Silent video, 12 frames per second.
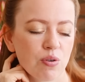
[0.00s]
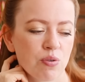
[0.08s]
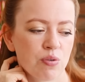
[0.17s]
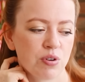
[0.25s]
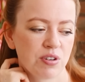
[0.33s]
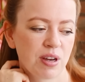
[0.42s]

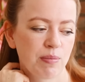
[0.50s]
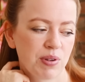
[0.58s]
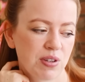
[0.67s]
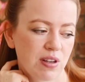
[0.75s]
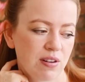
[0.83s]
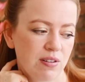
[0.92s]
und habe mich
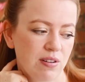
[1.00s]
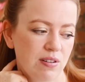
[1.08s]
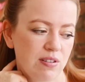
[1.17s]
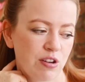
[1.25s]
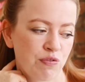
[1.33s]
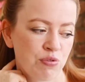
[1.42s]

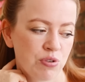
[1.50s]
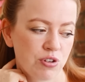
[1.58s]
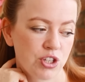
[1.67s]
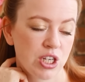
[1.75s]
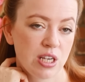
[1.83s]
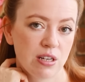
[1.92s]
dann dafür
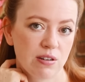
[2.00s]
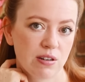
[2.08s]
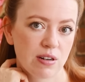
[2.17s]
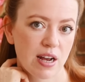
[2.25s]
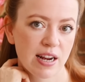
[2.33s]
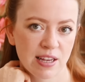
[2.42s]

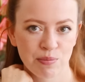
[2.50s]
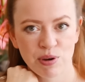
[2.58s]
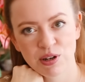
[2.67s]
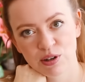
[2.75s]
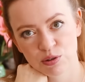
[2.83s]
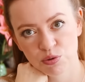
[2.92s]
entschieden,
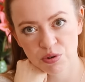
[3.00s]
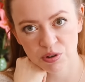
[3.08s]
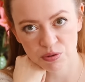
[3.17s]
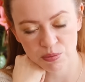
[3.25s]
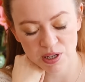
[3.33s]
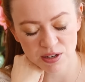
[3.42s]
allgemeine Rhetorik
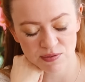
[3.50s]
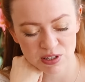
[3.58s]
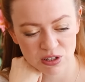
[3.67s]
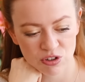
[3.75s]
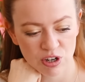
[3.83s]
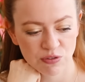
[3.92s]
und
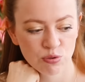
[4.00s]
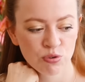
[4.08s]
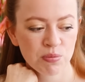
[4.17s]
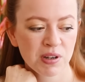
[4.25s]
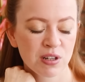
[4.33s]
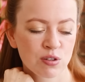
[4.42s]
Medienwissenschaft in
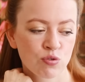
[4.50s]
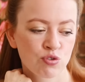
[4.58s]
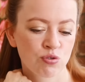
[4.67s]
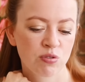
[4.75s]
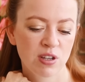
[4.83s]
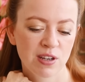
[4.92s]
Tübingen zu
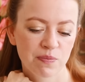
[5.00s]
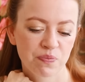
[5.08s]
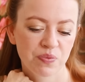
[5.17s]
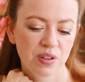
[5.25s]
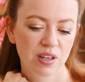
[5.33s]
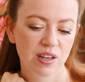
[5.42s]
studieren.